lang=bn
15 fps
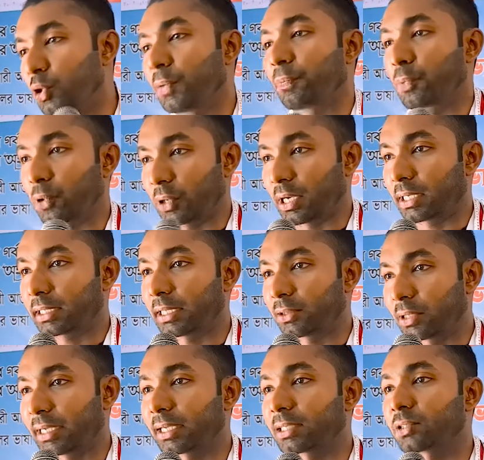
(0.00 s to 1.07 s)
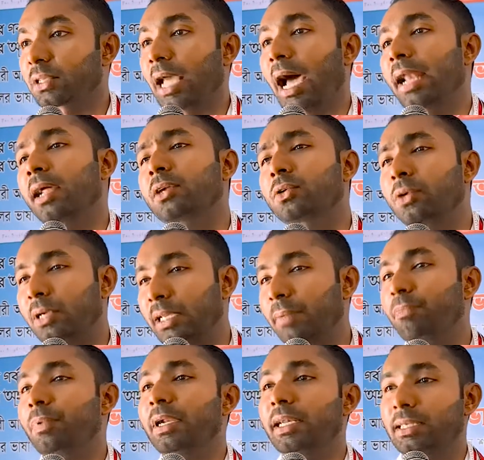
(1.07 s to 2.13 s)
দুই প্রকার কিন্তু এটা যদি আরেকটু
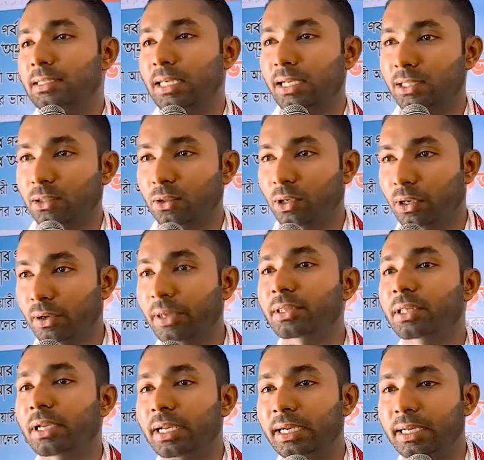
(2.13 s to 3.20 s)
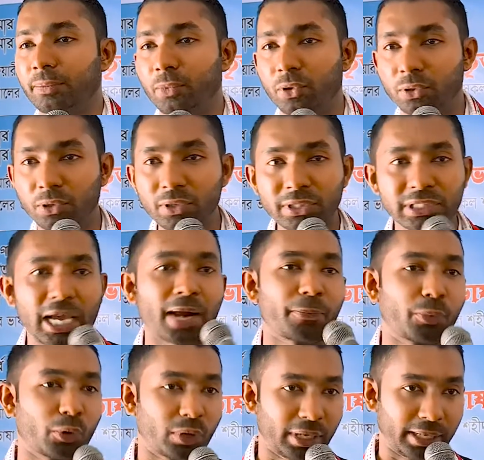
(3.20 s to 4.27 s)
ডিপলি ডিসকাশন করা হয় তাহলে এটা মূলত চার
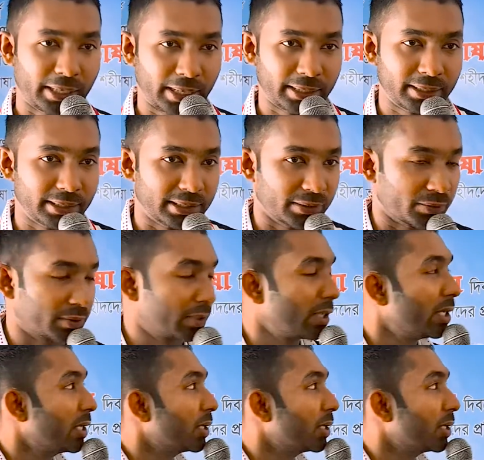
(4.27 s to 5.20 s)
প্রকারের অ্যাটিটিউড